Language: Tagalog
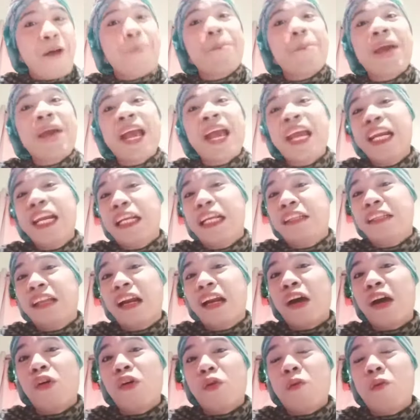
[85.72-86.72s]
mahilig
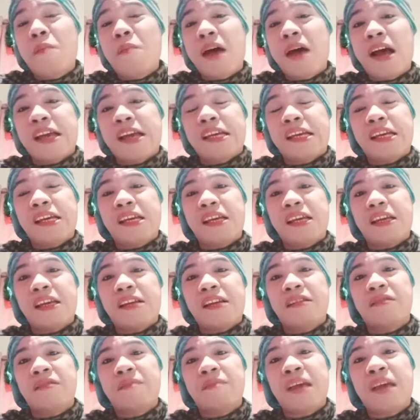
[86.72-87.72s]
talaga akong kumain.
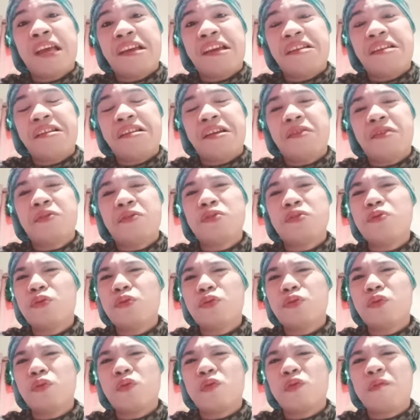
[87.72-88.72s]
Mahilig. Gustong
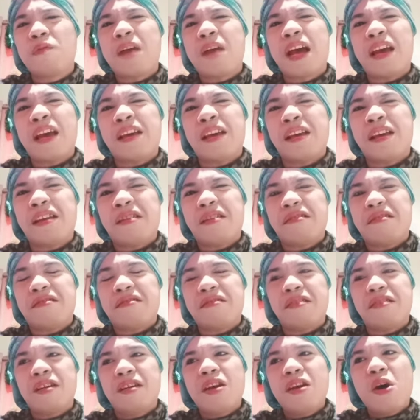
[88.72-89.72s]
gusto kong kumain
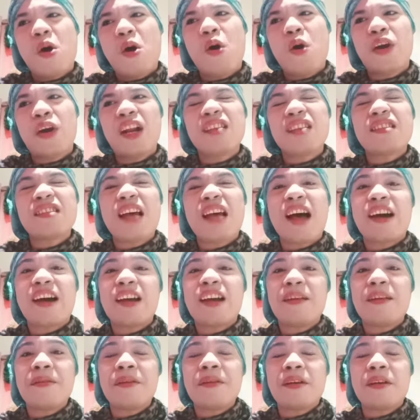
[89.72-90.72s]
okay lang sa
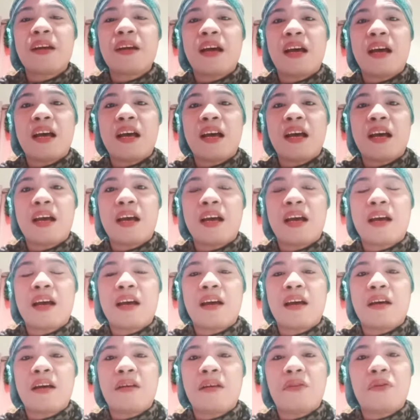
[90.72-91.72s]
akin
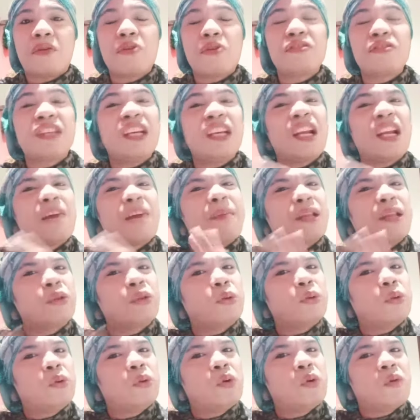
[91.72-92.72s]
uh, konti lang
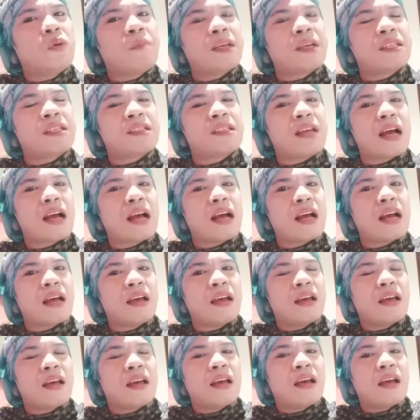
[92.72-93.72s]
matulog basta
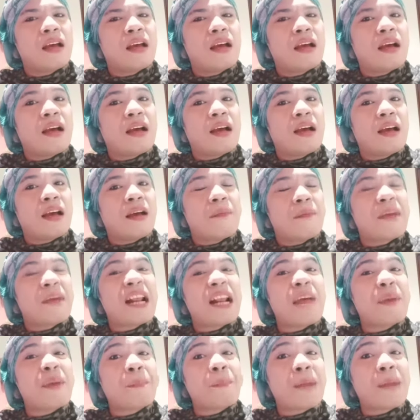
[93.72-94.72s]
uh,
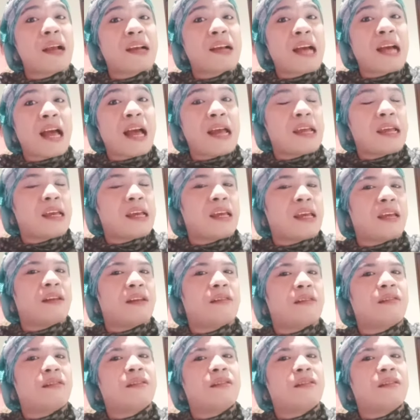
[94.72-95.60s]
maraming pagkain.